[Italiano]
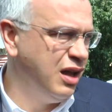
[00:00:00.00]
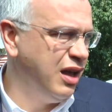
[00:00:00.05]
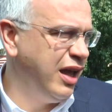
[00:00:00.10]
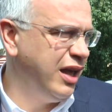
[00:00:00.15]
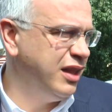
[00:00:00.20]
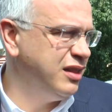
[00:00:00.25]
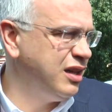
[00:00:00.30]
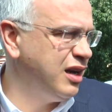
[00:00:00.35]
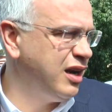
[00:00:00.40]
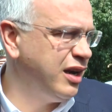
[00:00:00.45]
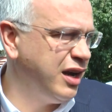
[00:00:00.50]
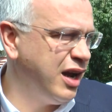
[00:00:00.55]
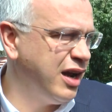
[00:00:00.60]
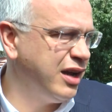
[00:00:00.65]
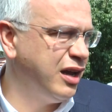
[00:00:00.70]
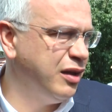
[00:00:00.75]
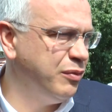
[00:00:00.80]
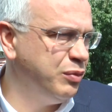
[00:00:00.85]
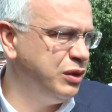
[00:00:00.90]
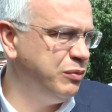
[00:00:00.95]
entrare
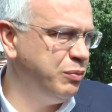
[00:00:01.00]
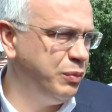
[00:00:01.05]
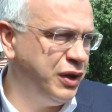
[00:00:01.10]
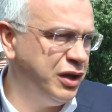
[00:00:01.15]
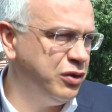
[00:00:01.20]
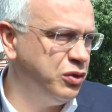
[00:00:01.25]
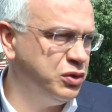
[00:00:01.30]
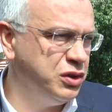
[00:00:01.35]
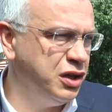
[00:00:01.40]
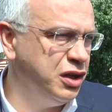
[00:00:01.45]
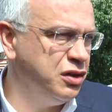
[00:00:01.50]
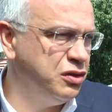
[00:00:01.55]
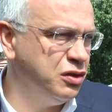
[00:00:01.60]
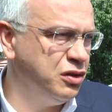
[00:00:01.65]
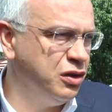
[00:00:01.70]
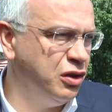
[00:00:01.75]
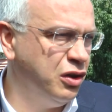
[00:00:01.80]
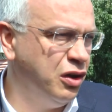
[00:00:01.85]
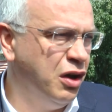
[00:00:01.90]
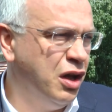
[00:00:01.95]
anche pieno
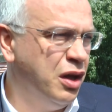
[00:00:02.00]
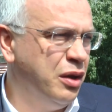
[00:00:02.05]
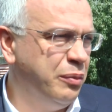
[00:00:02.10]
titolo